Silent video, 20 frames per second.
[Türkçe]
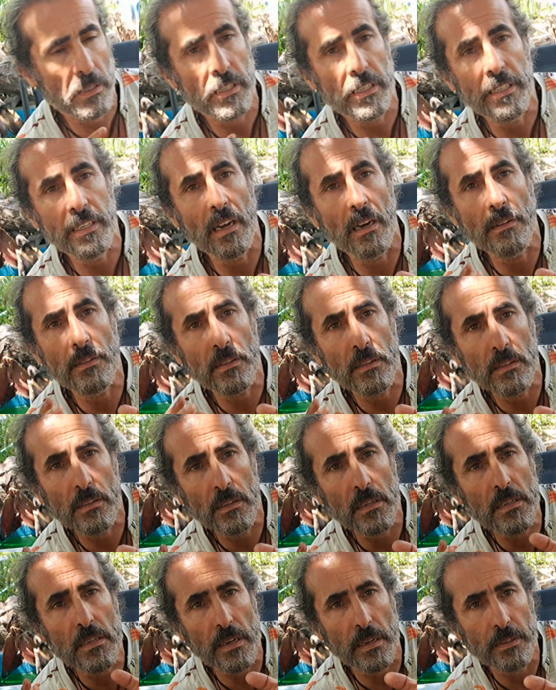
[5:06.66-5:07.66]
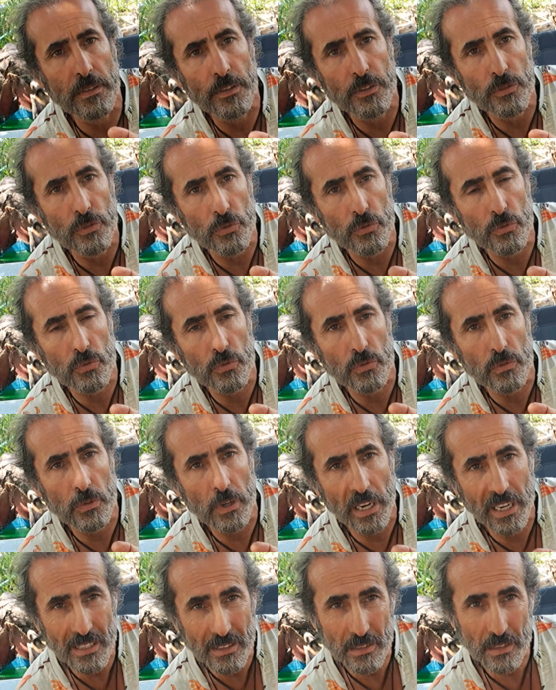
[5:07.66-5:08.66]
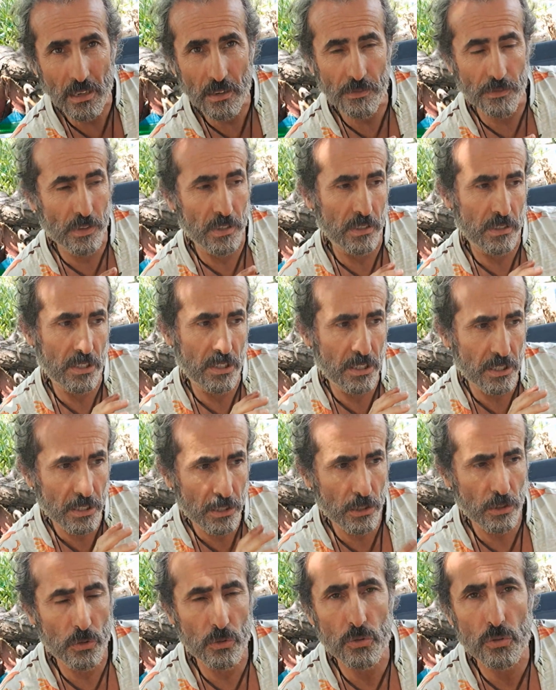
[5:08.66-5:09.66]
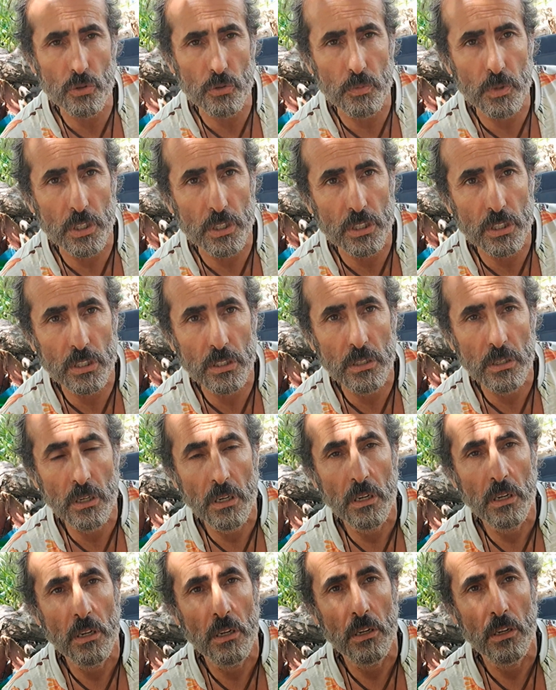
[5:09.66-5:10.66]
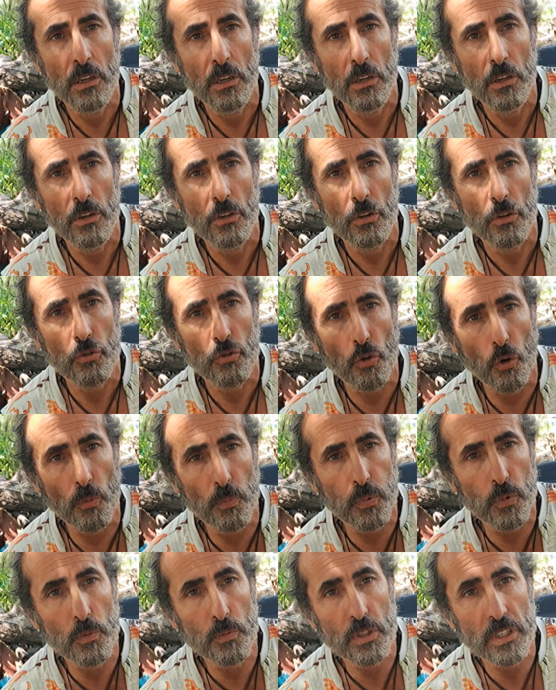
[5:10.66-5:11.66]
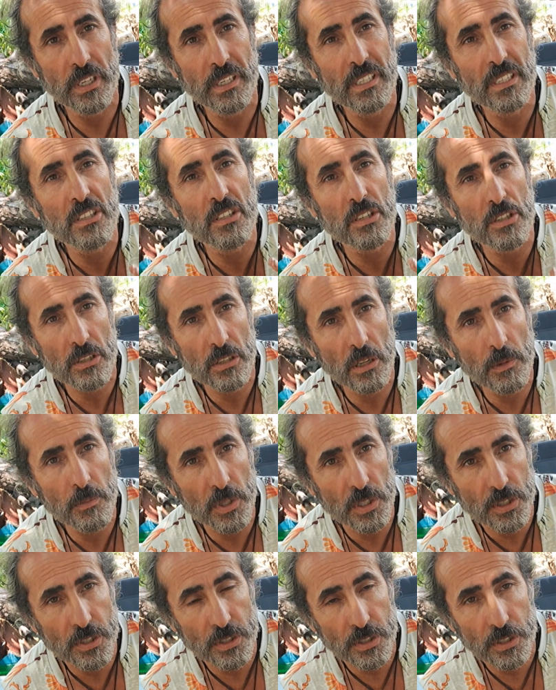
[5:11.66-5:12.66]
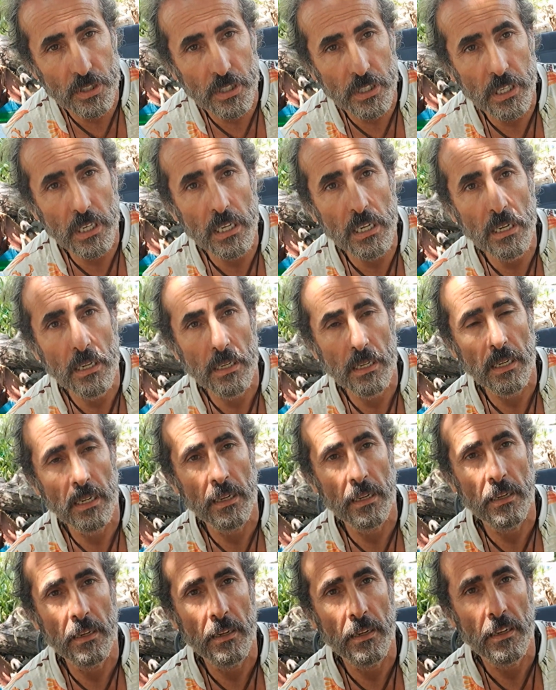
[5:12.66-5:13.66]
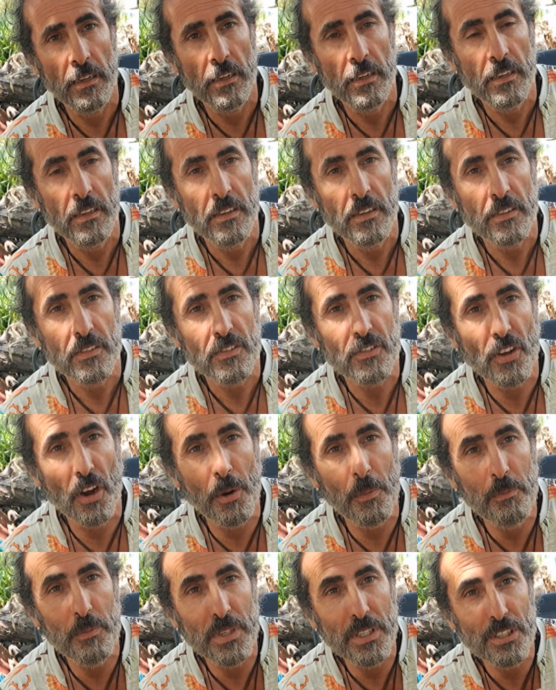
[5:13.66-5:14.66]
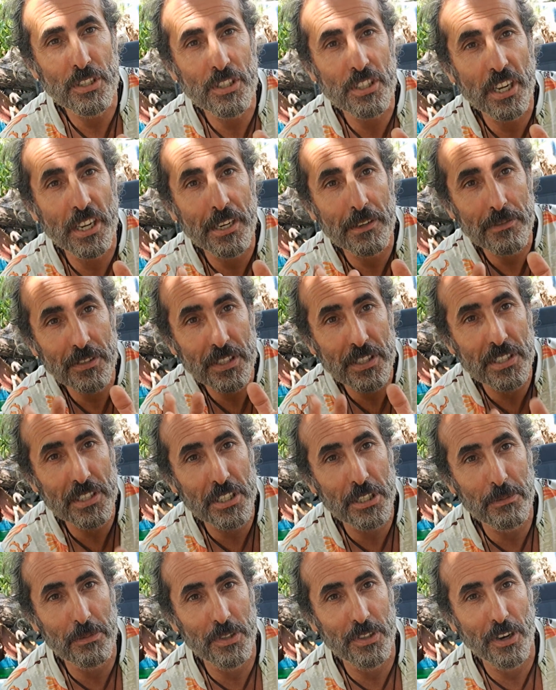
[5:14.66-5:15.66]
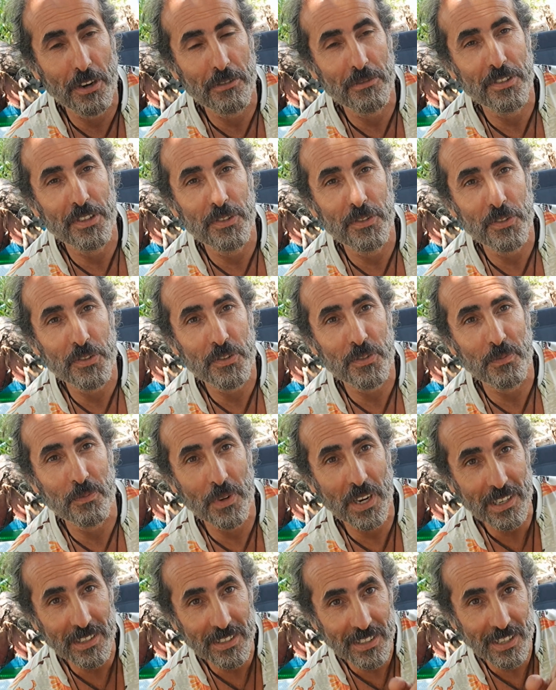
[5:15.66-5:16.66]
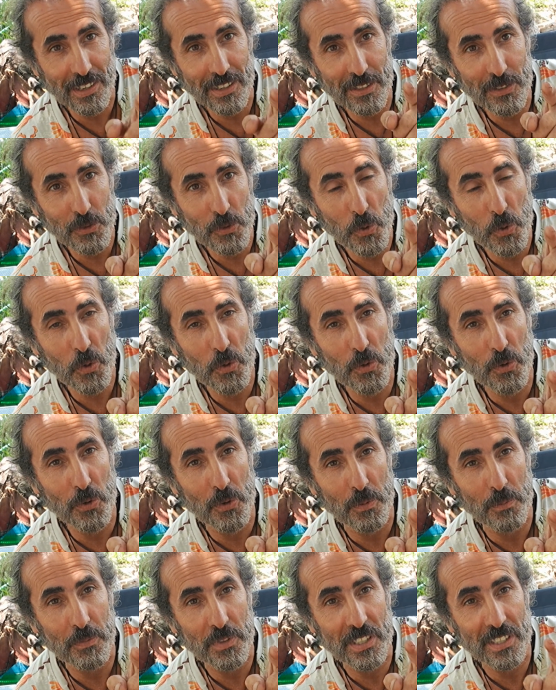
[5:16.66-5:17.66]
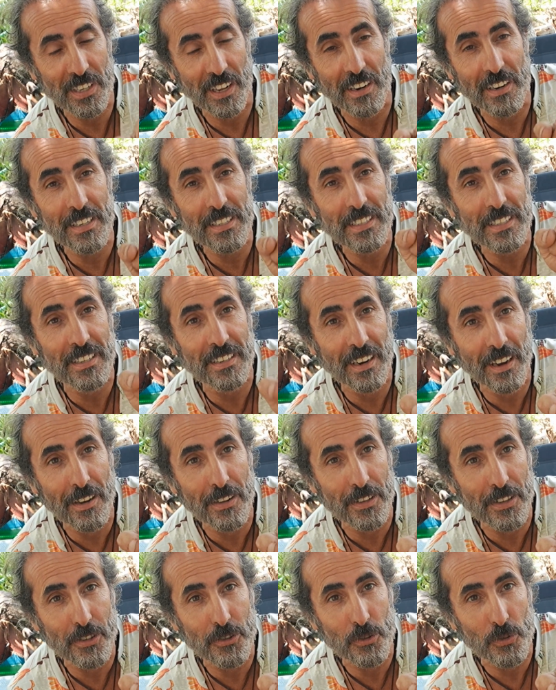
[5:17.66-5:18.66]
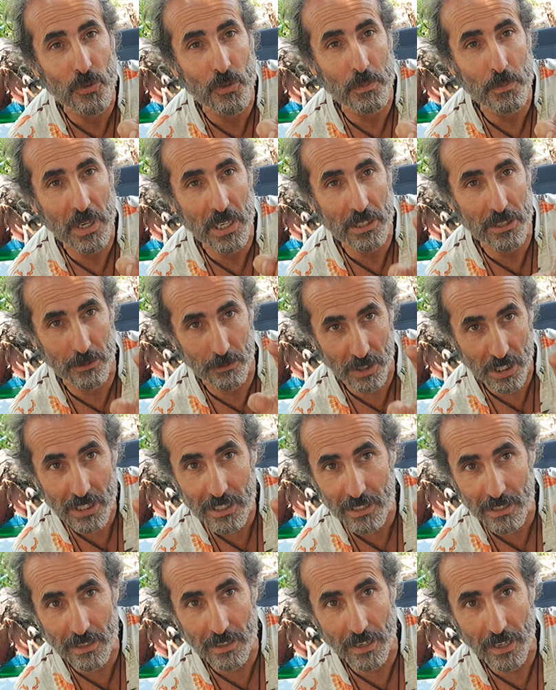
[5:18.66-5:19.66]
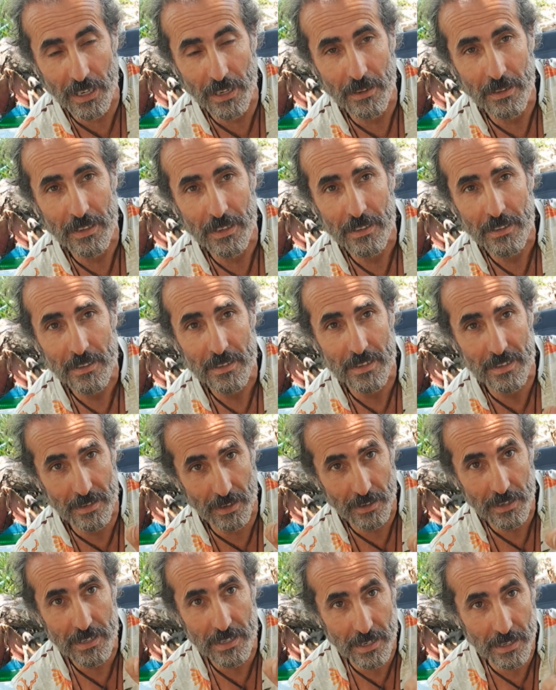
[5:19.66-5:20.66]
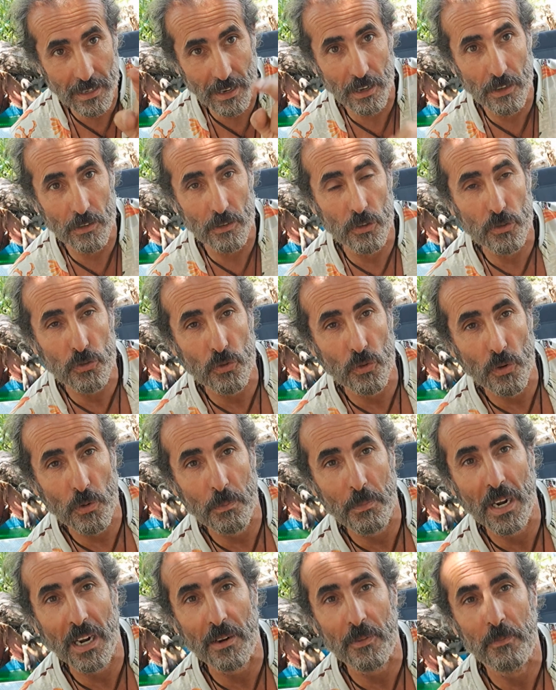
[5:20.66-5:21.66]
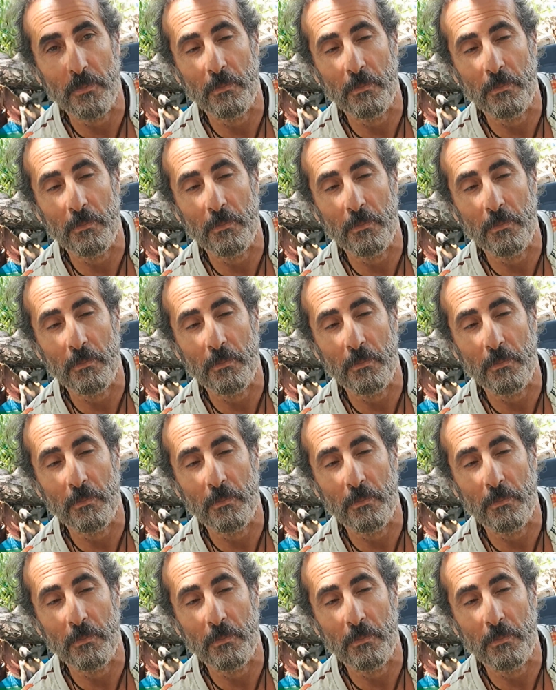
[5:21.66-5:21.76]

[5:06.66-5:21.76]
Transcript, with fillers: inandığını zannediyorsun. Etrafa şirin gözükmek için toplum seni dışlamasın diye tam bir şerefsiz gibi davranıyorsun. Bak sana söylüyorum, sana seni anlatıyorum. Bak şimdi iyi dinle. Sana seni anlatıyorum bak.